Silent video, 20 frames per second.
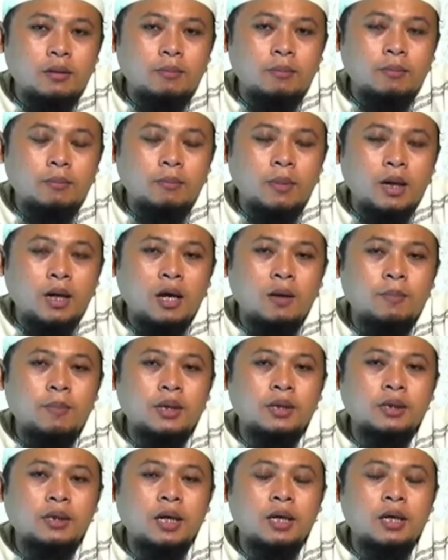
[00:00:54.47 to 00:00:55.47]
malah
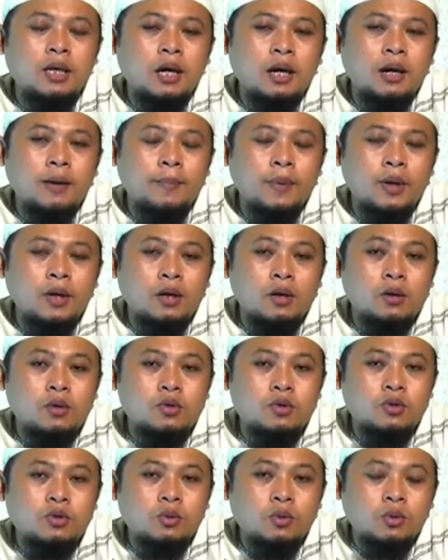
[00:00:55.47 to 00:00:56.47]
bertanya kepada
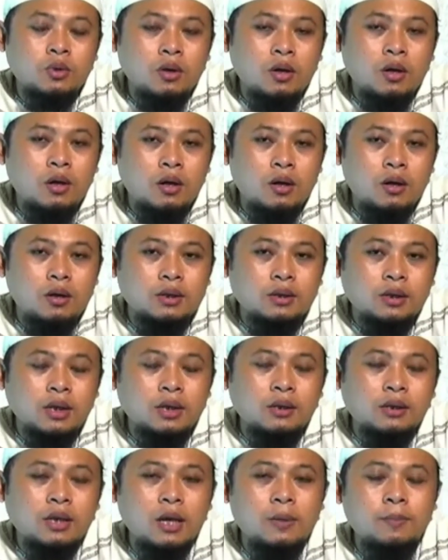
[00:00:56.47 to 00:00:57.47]
Rasulullah
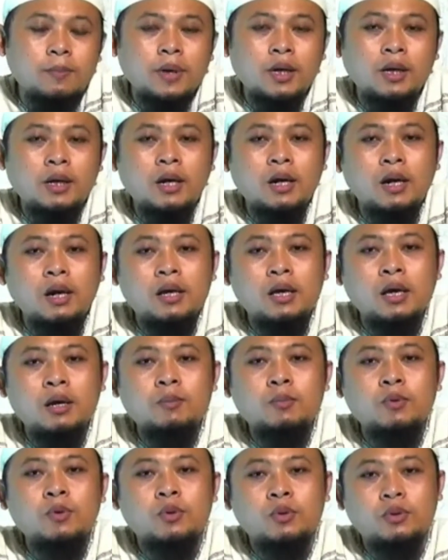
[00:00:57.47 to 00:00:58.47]
tentang perkara yang
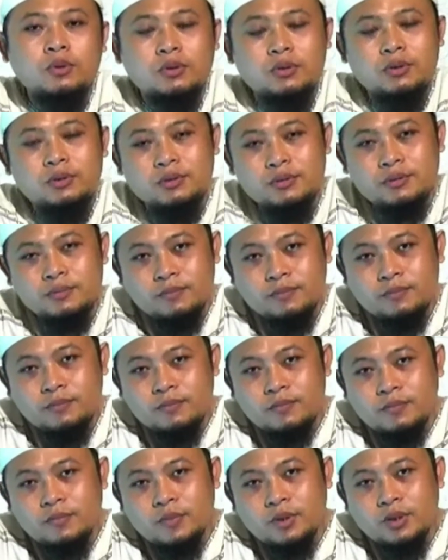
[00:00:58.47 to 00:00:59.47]
buruk.
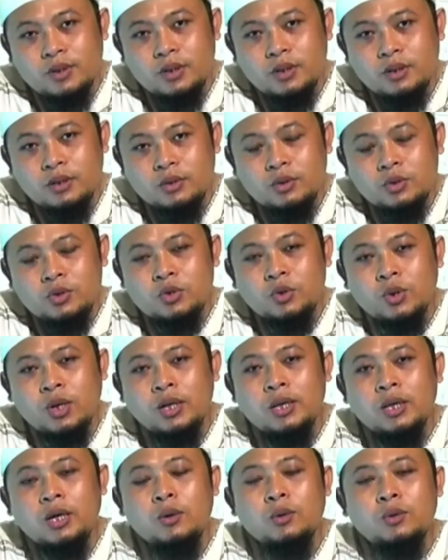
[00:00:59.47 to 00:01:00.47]
Ya,
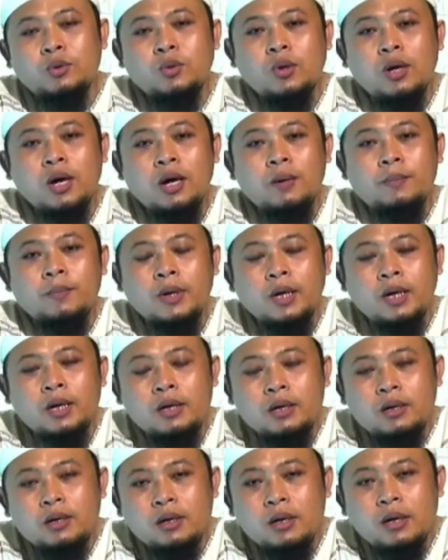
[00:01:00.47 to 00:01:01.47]
tujuannya untuk
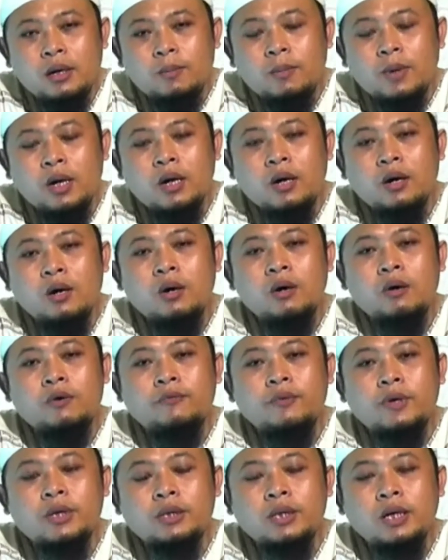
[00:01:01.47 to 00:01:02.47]
apa?
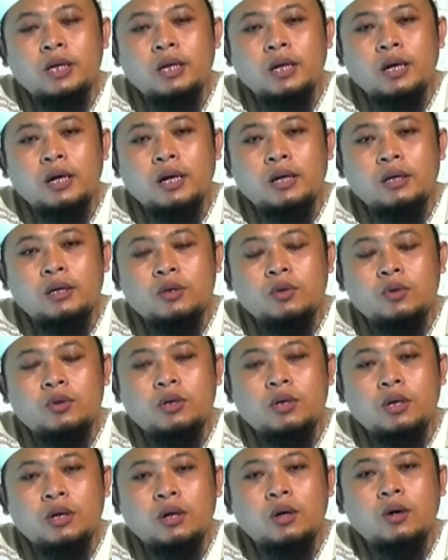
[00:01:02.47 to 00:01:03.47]
makhafatan
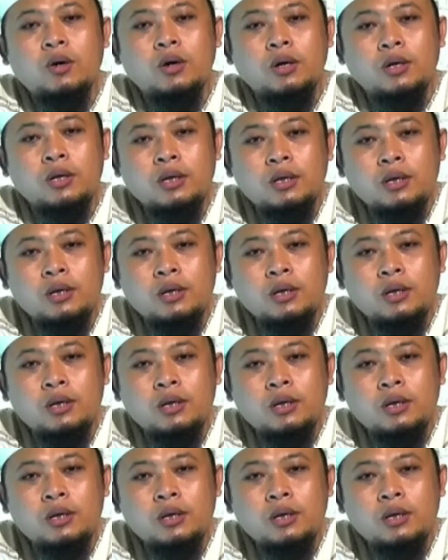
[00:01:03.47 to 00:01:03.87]
koni.